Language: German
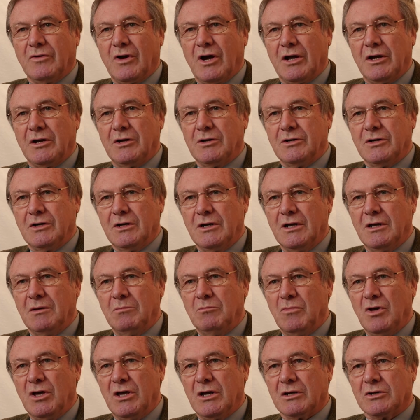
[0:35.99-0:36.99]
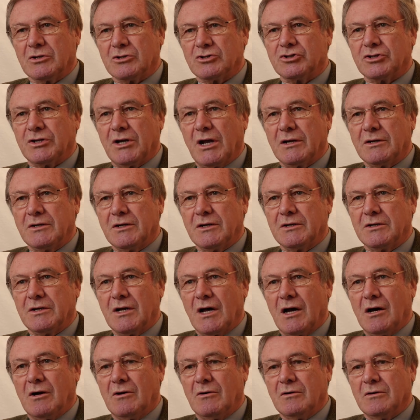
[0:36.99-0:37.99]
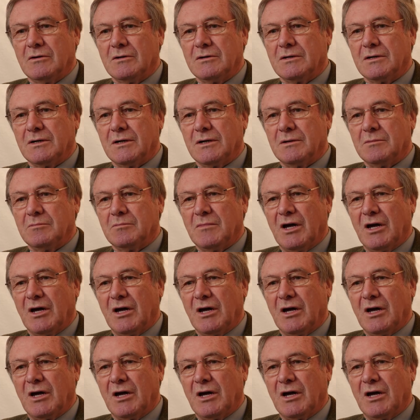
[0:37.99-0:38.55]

weil die mir gestattete, auch äh,